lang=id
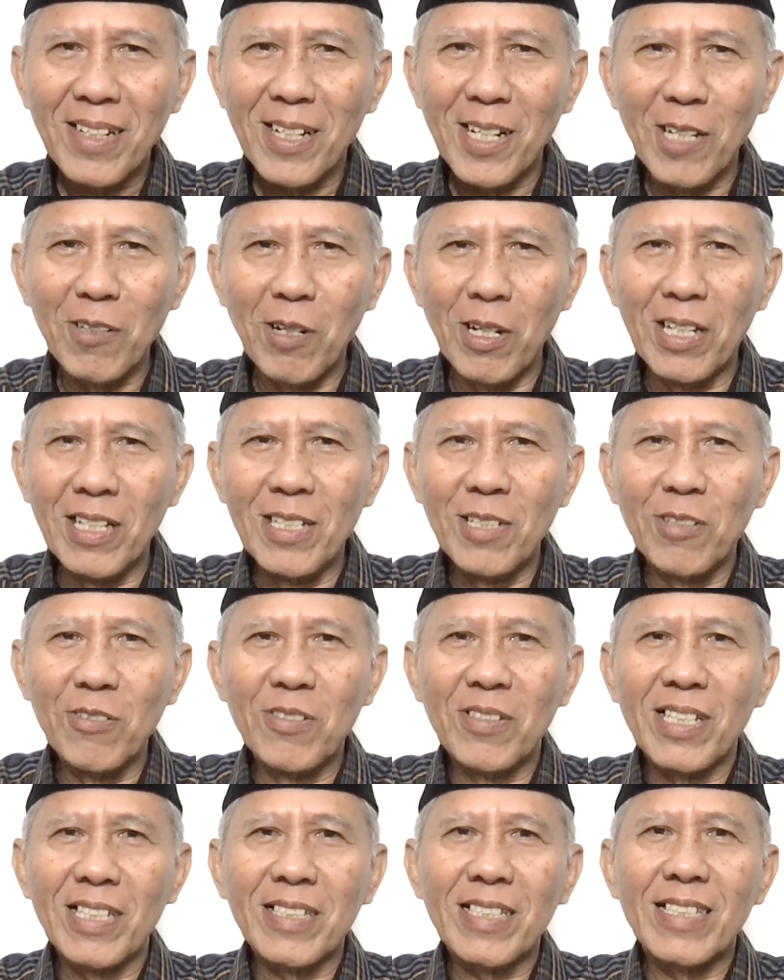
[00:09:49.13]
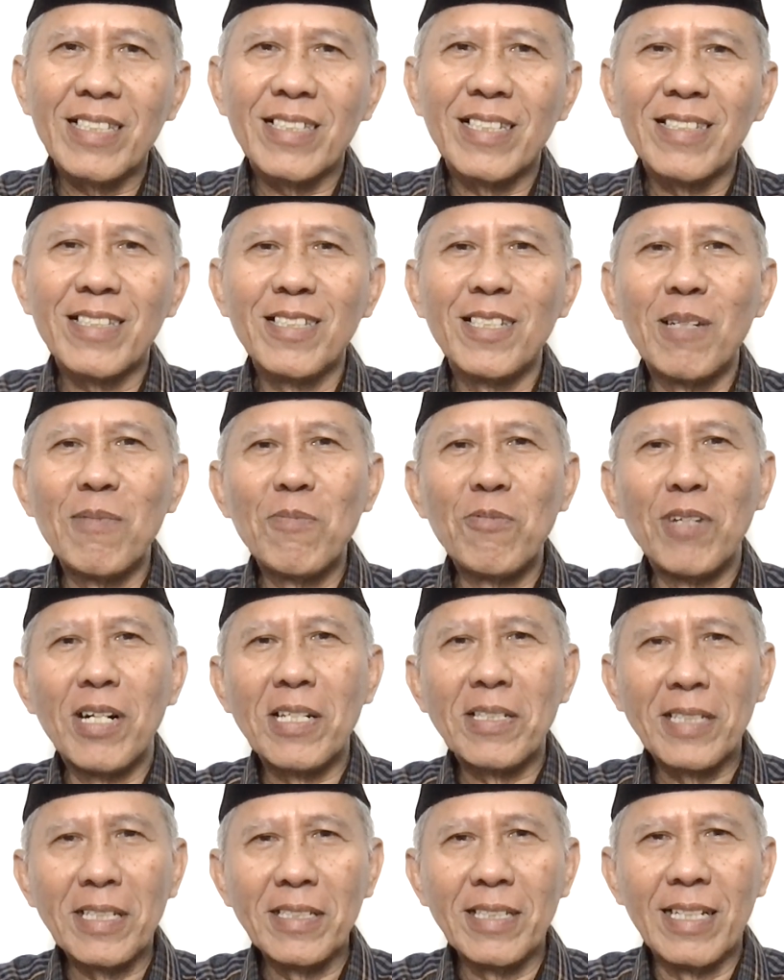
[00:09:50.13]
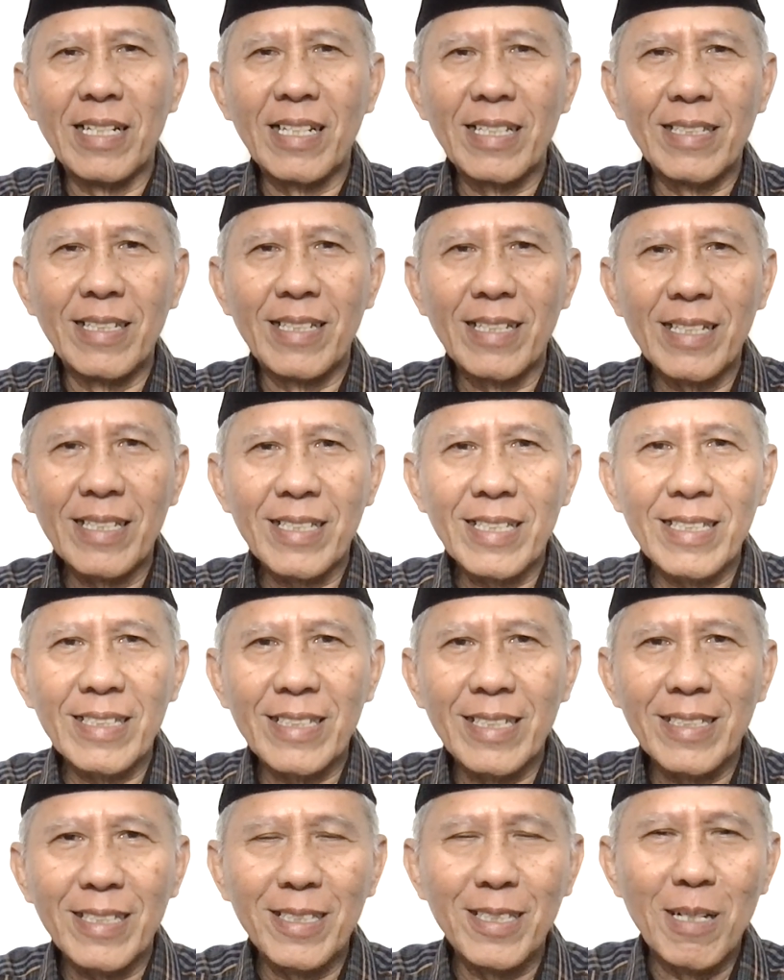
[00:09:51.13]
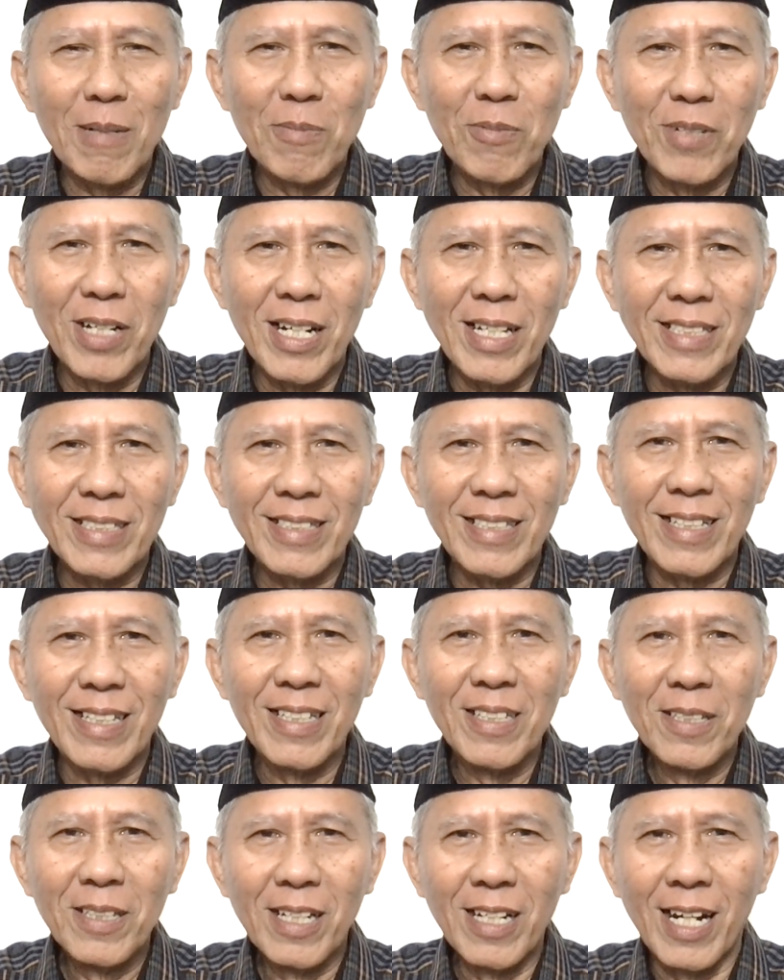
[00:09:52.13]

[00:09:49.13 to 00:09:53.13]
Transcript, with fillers: Kalau lingkungan kita tidak puasa, jangan-jangan kita tidak puasa.